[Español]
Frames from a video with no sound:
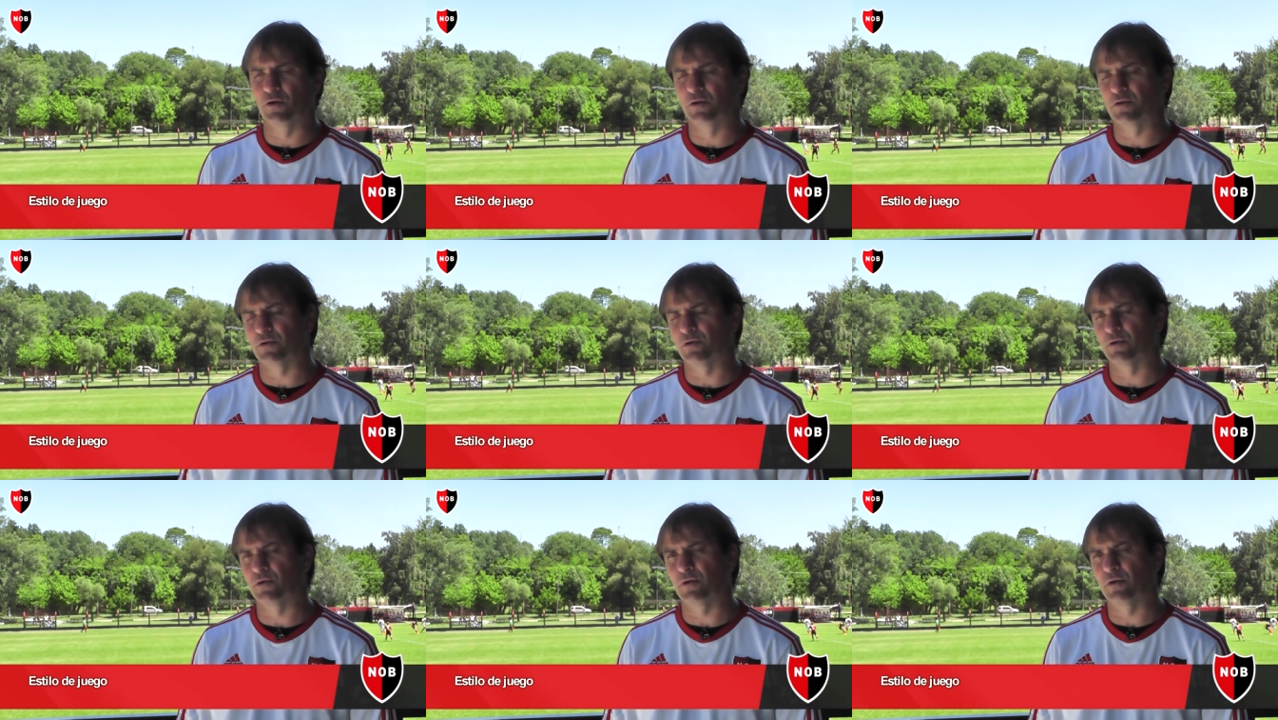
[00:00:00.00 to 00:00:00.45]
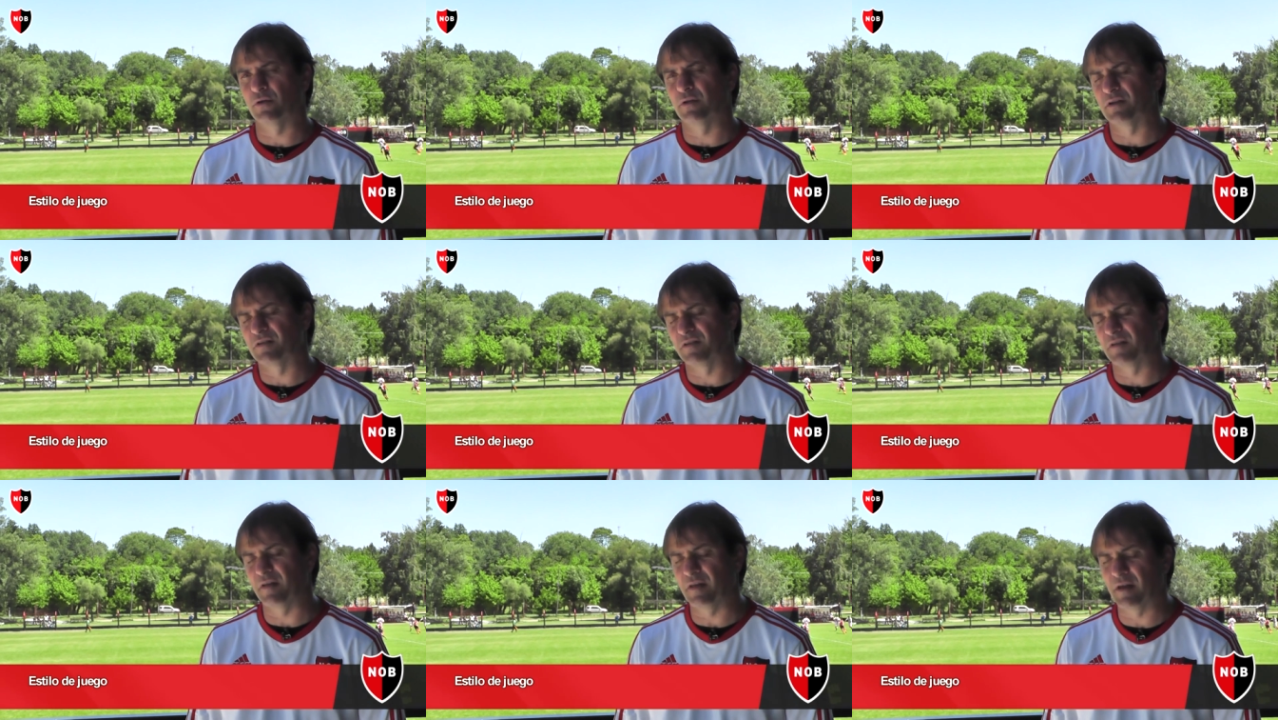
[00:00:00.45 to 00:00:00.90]
otros
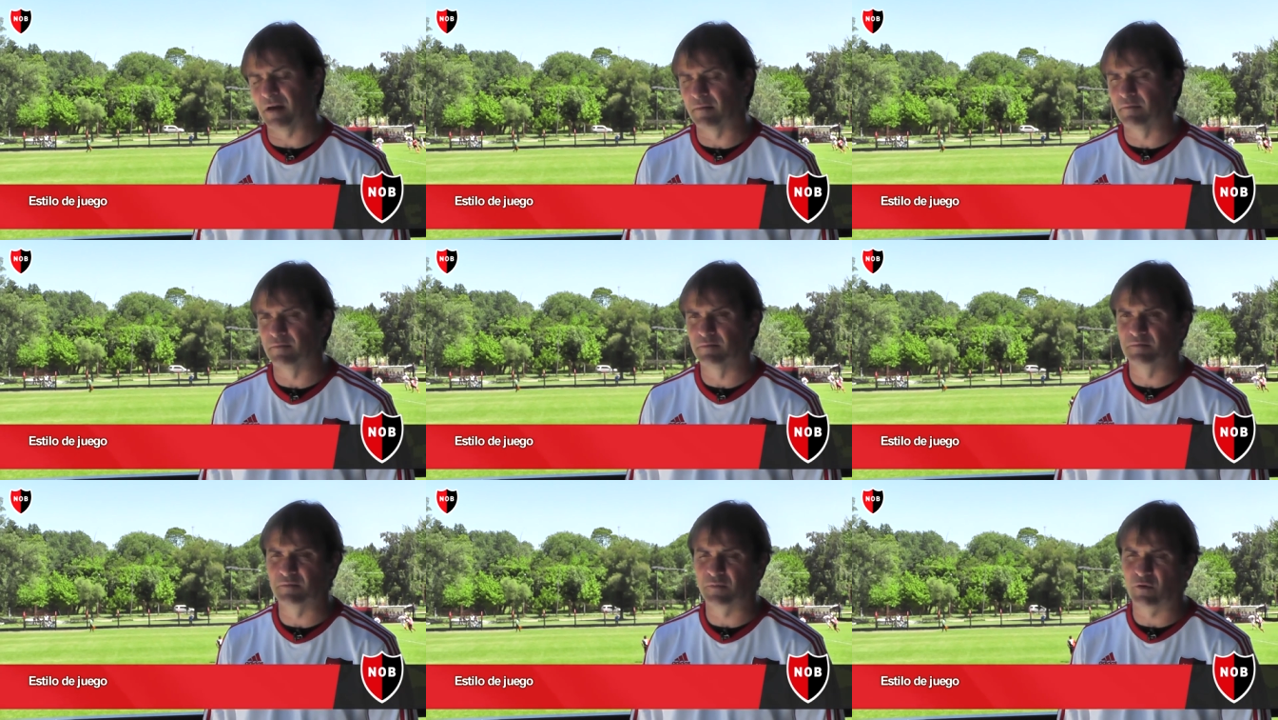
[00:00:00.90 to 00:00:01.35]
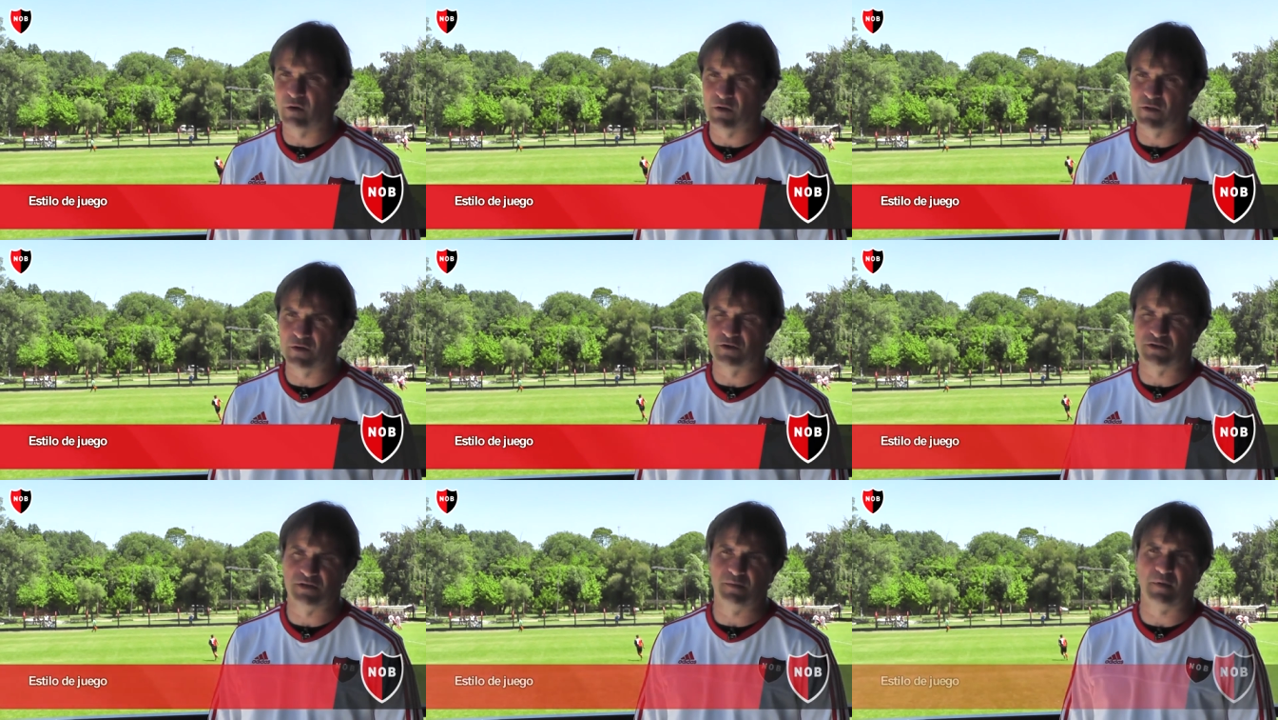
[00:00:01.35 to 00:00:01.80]
decidían
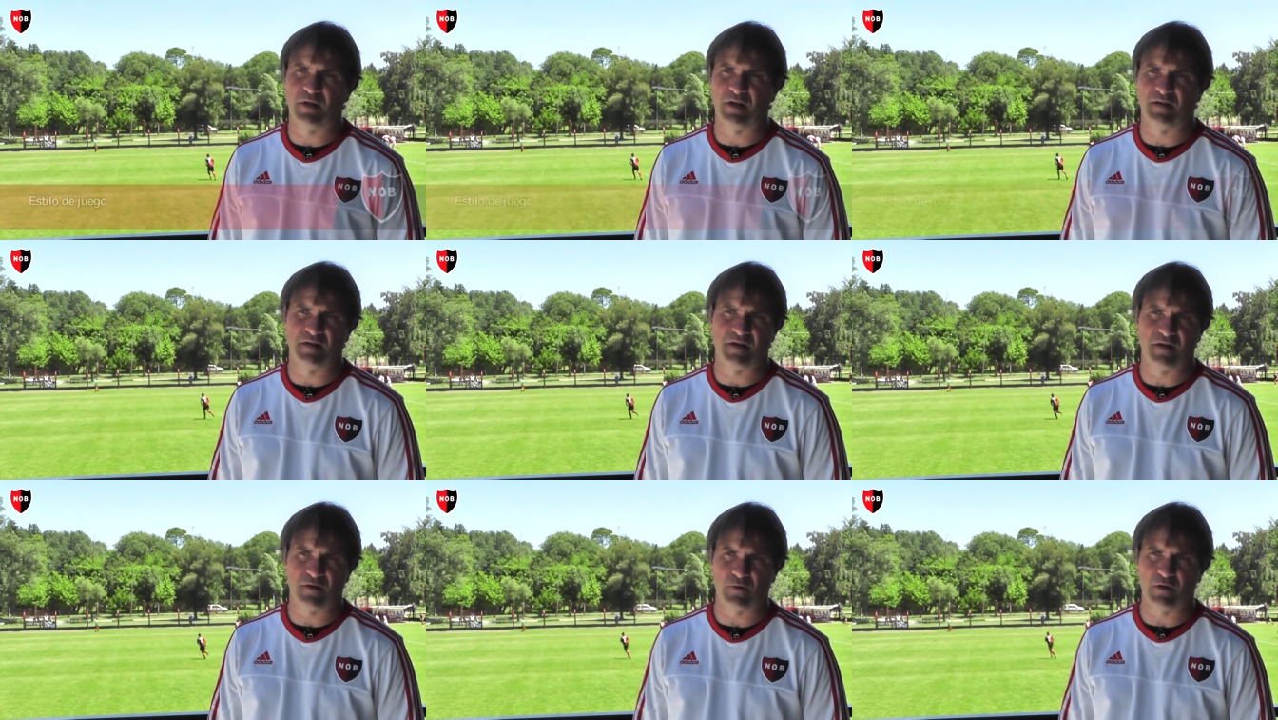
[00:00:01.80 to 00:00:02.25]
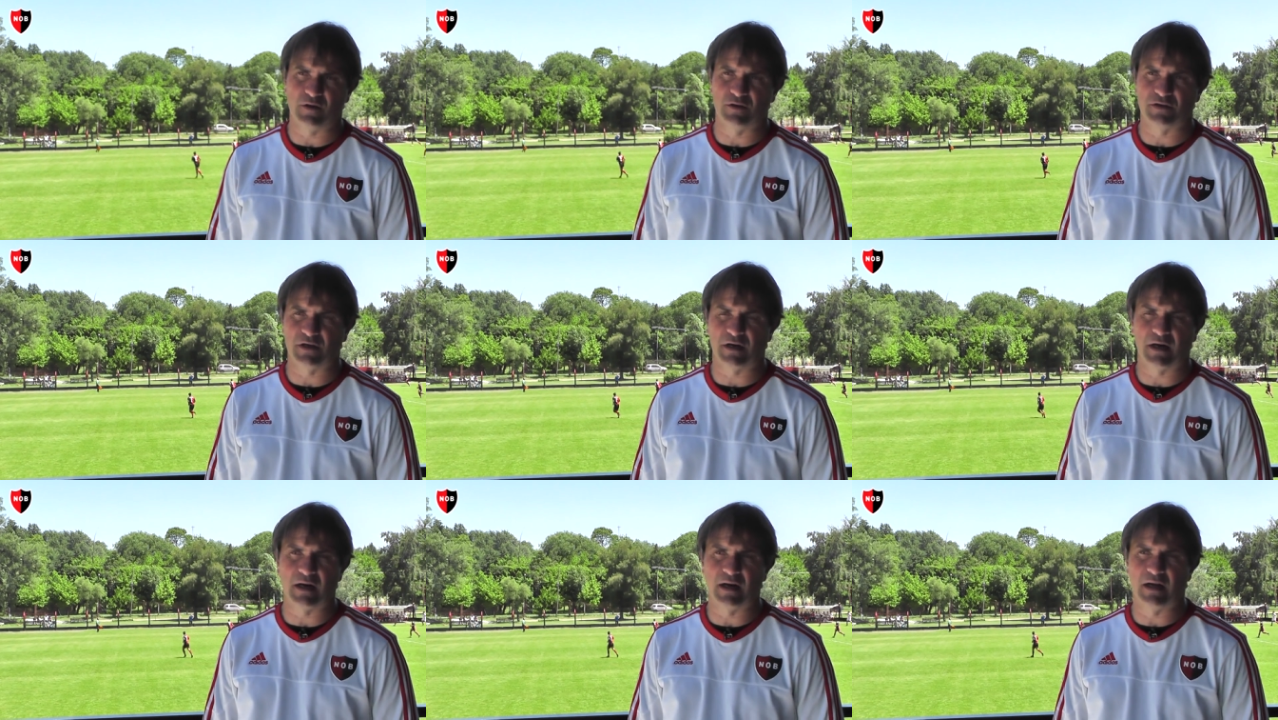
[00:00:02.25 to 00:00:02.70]
cuando no se podía salir
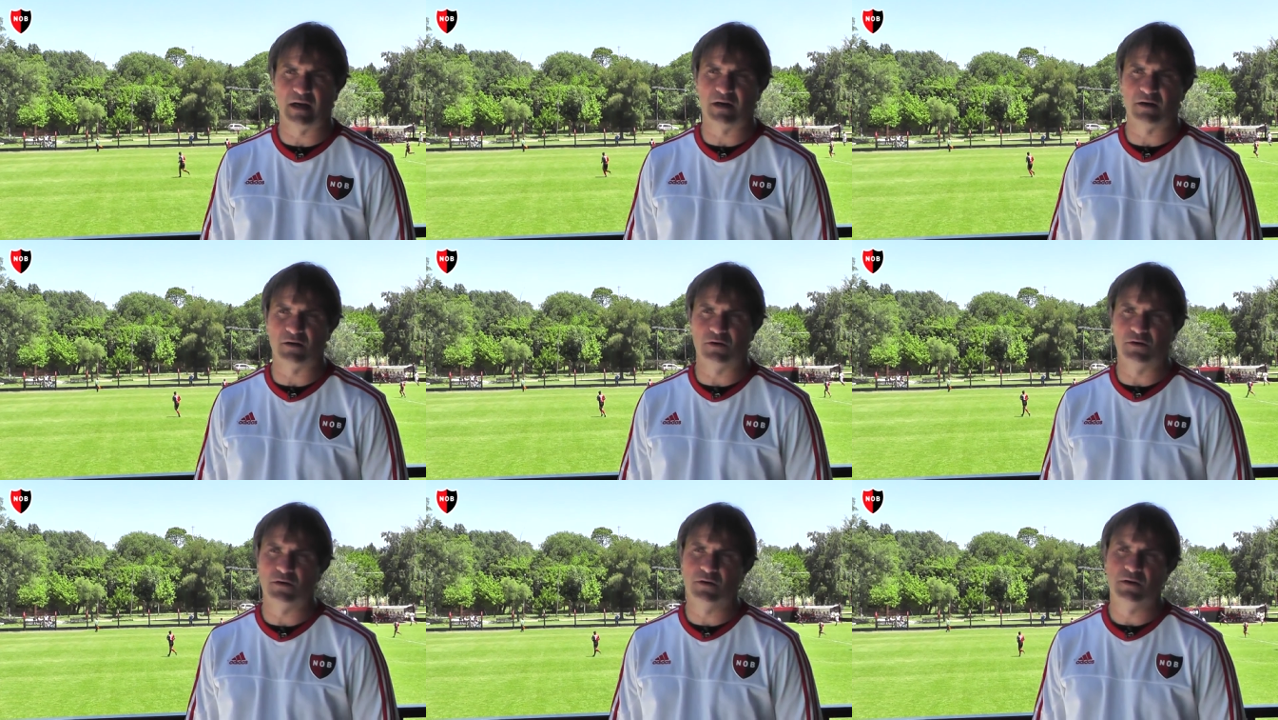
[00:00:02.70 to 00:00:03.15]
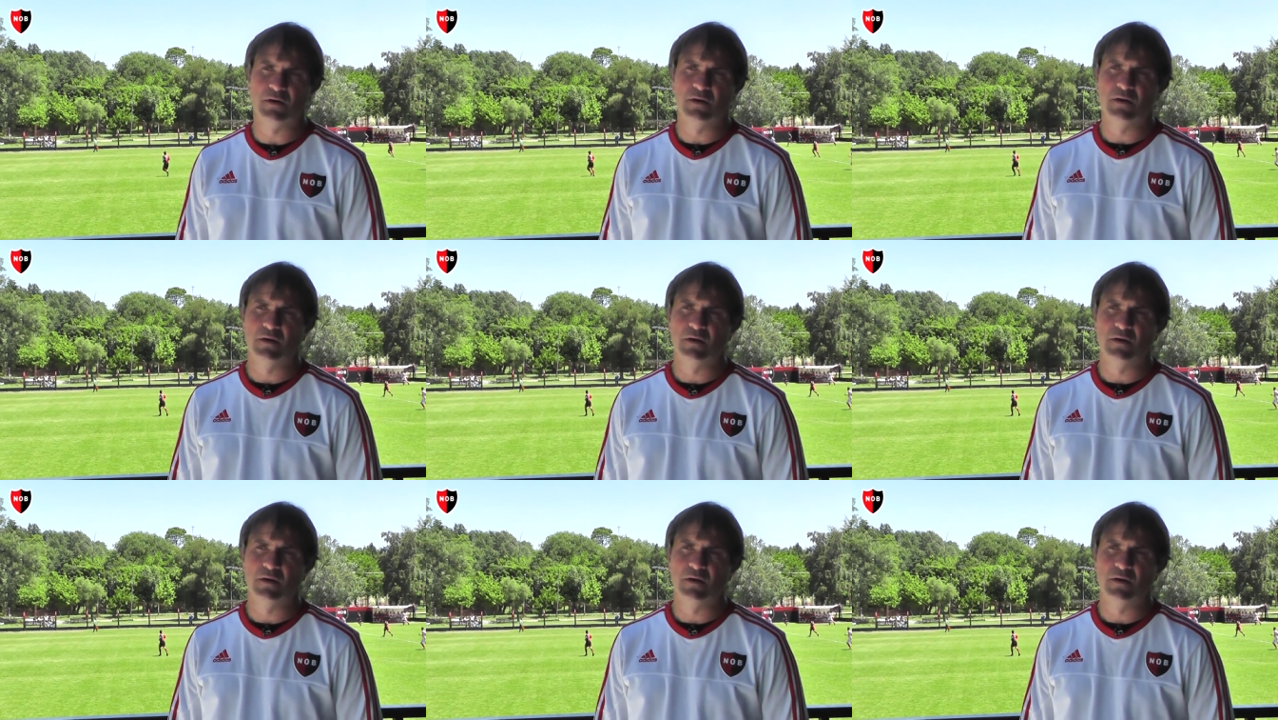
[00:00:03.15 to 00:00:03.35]
jugando sacar largo.